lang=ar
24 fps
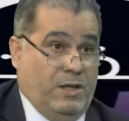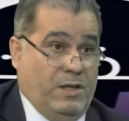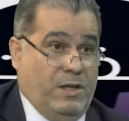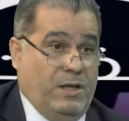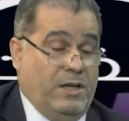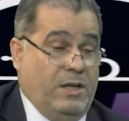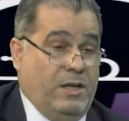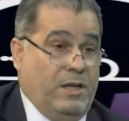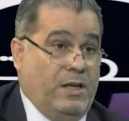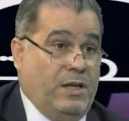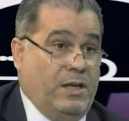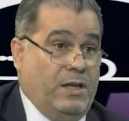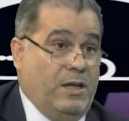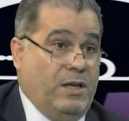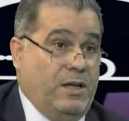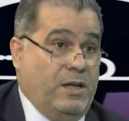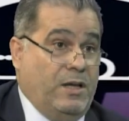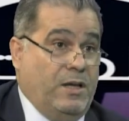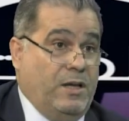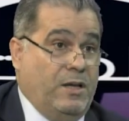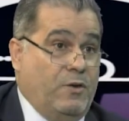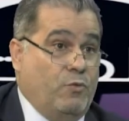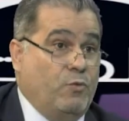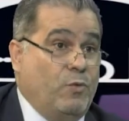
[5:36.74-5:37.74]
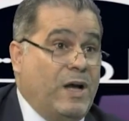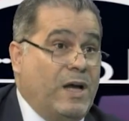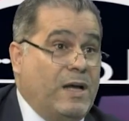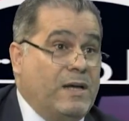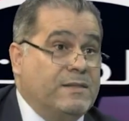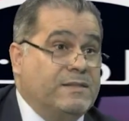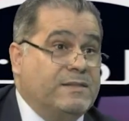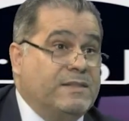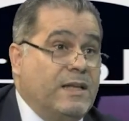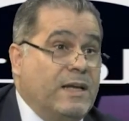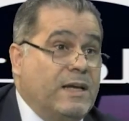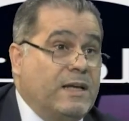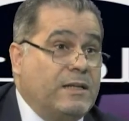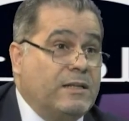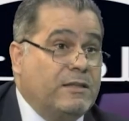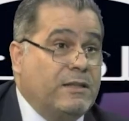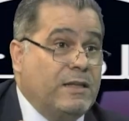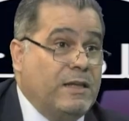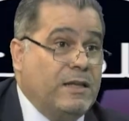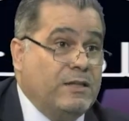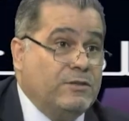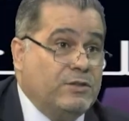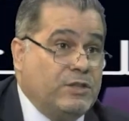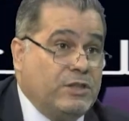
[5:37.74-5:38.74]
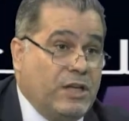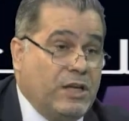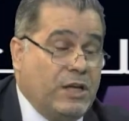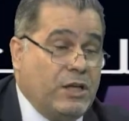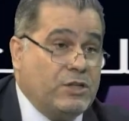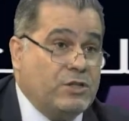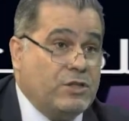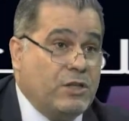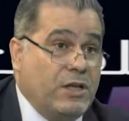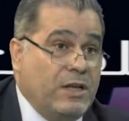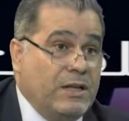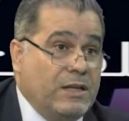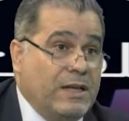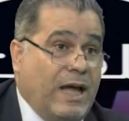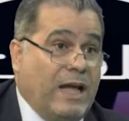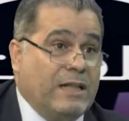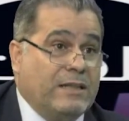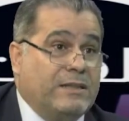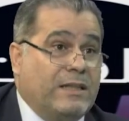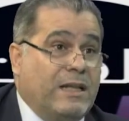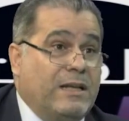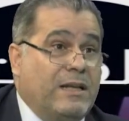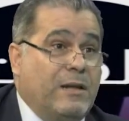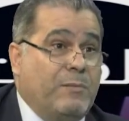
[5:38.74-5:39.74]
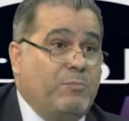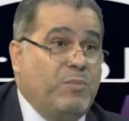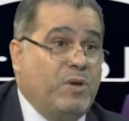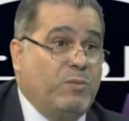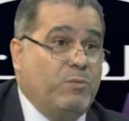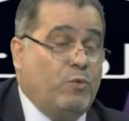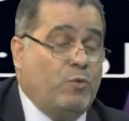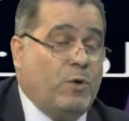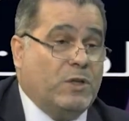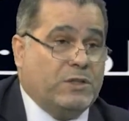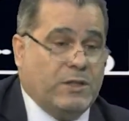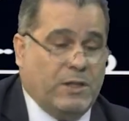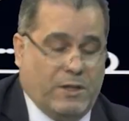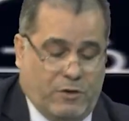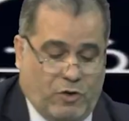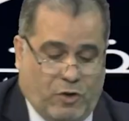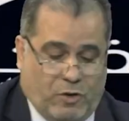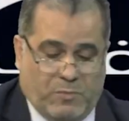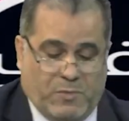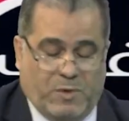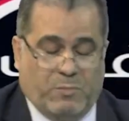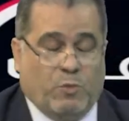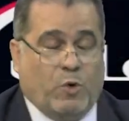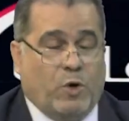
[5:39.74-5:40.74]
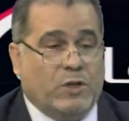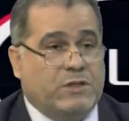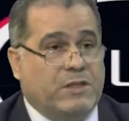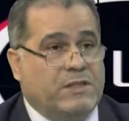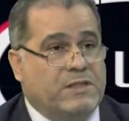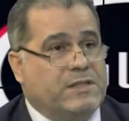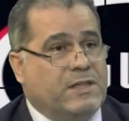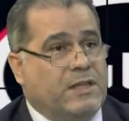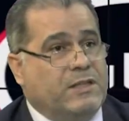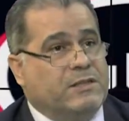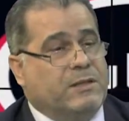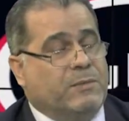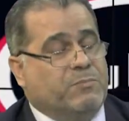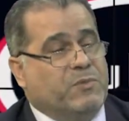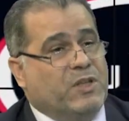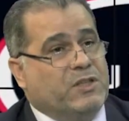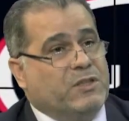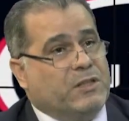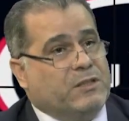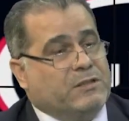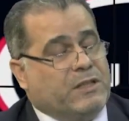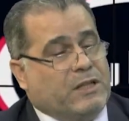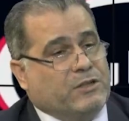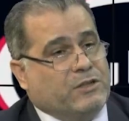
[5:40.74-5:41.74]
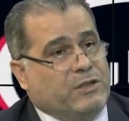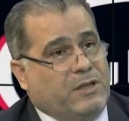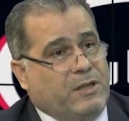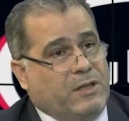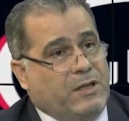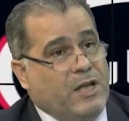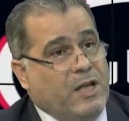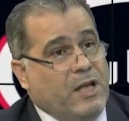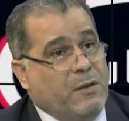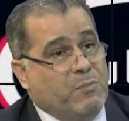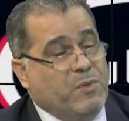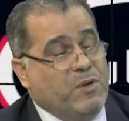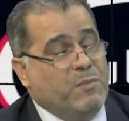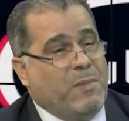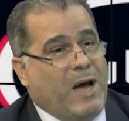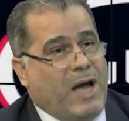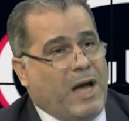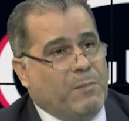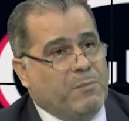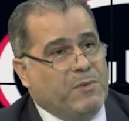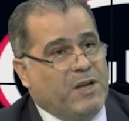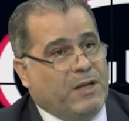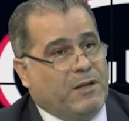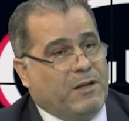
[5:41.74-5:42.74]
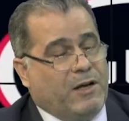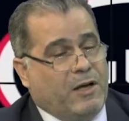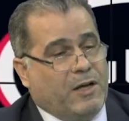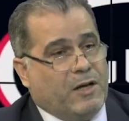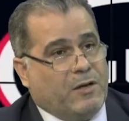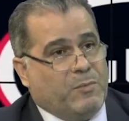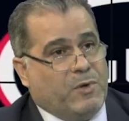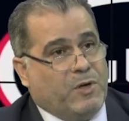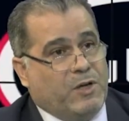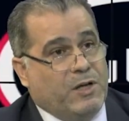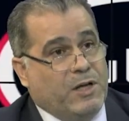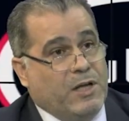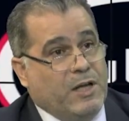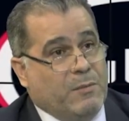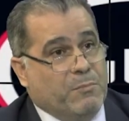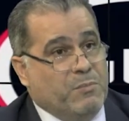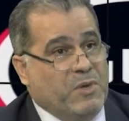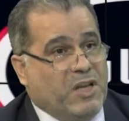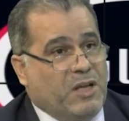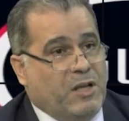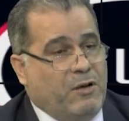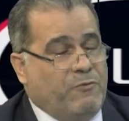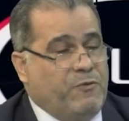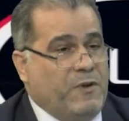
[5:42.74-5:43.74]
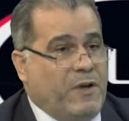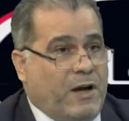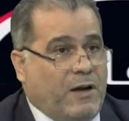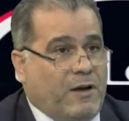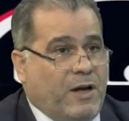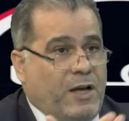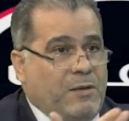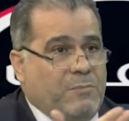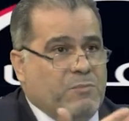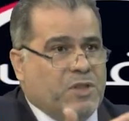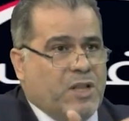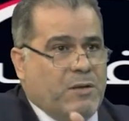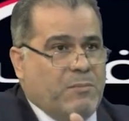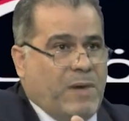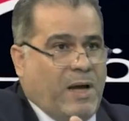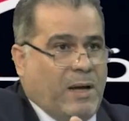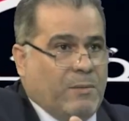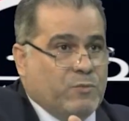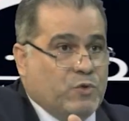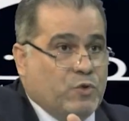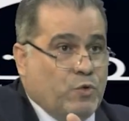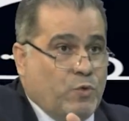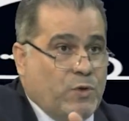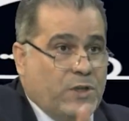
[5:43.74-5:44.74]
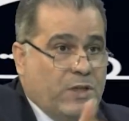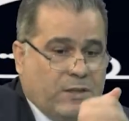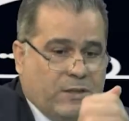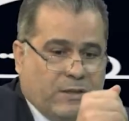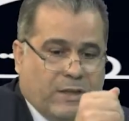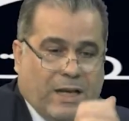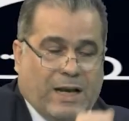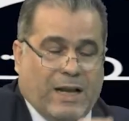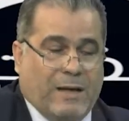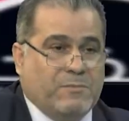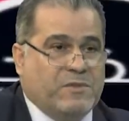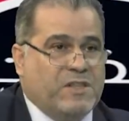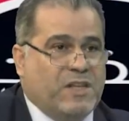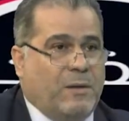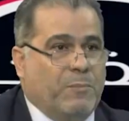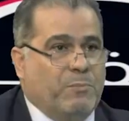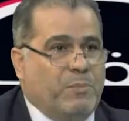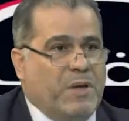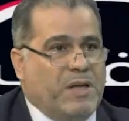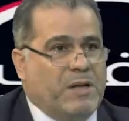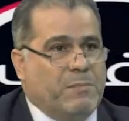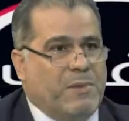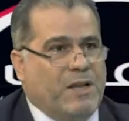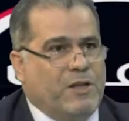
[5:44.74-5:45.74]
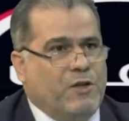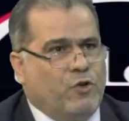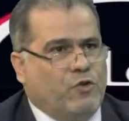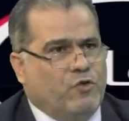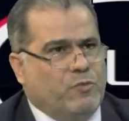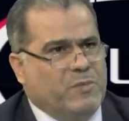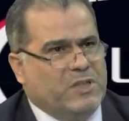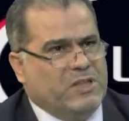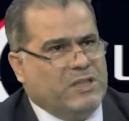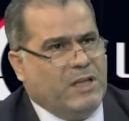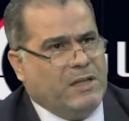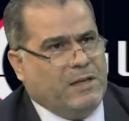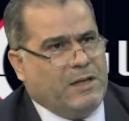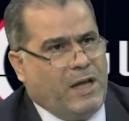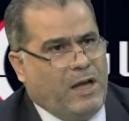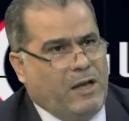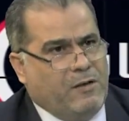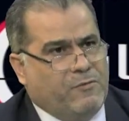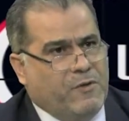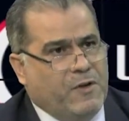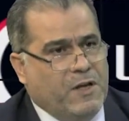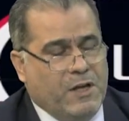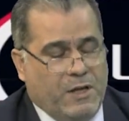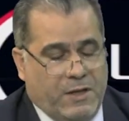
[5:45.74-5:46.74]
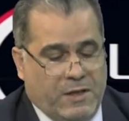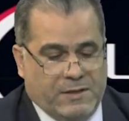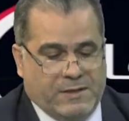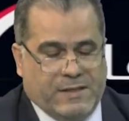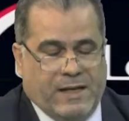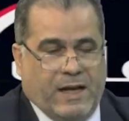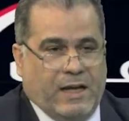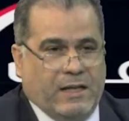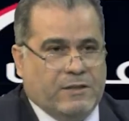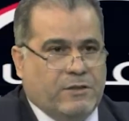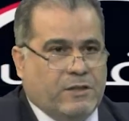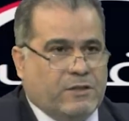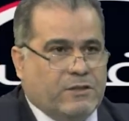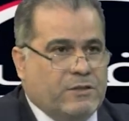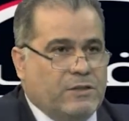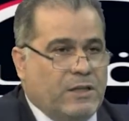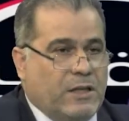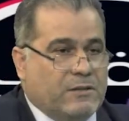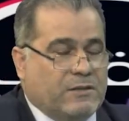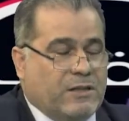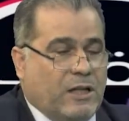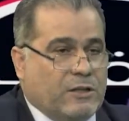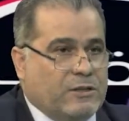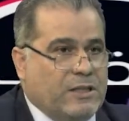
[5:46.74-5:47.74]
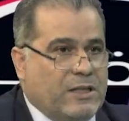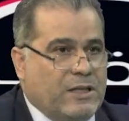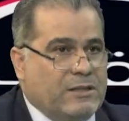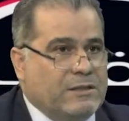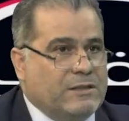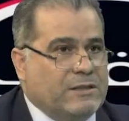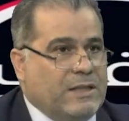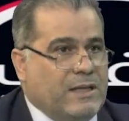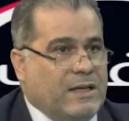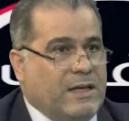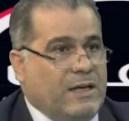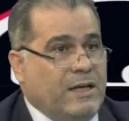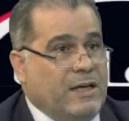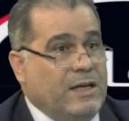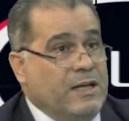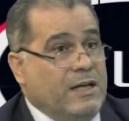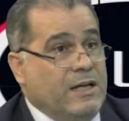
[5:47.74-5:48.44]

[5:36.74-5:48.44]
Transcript: آه، وزياده الانتاج لحتى نلبي المواطن اليوم المواطن اذا انت بتقدر تعطيه من معامل الكهرباء بكلفه اقل مثل ما عم تقول انت 5 امبير مليون و الف اذا قادر تعطيه انت آه،